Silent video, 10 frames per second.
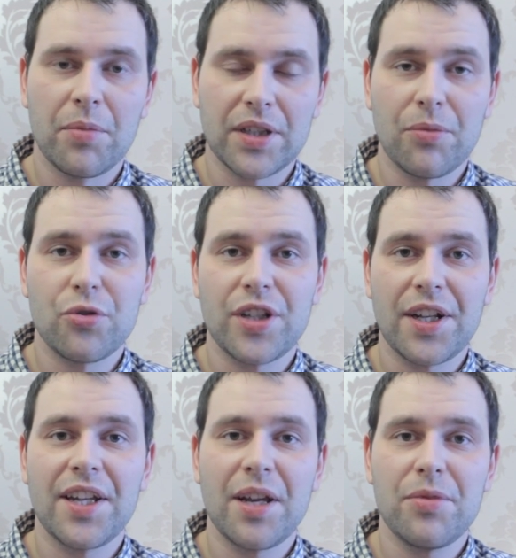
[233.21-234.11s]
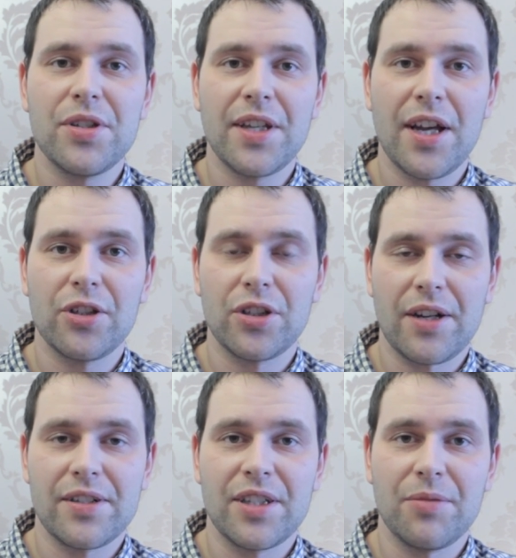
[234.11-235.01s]
потому что они не объясняют
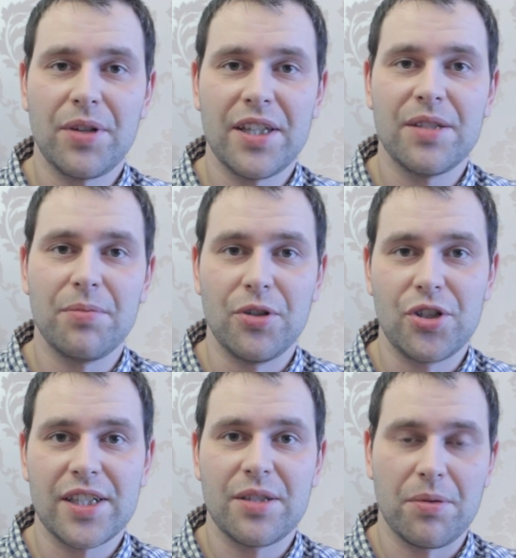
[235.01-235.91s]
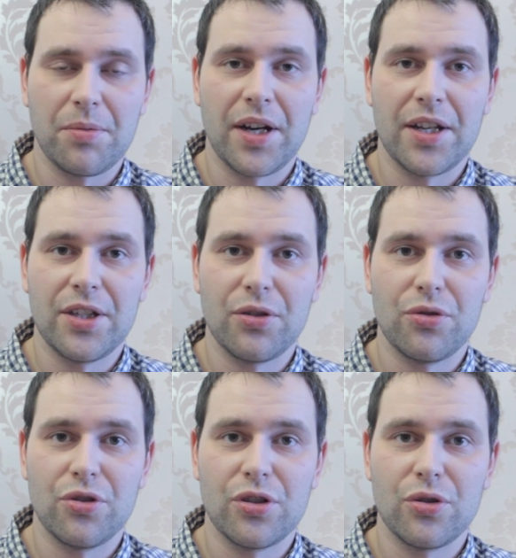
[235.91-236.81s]
нравственные принципы и часто
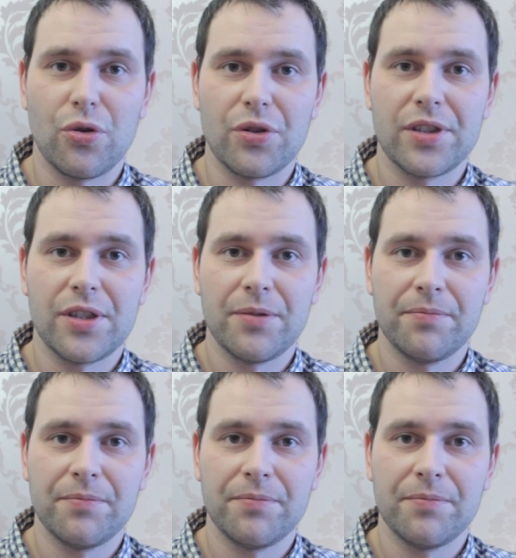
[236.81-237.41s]
пропагандируют жестокость.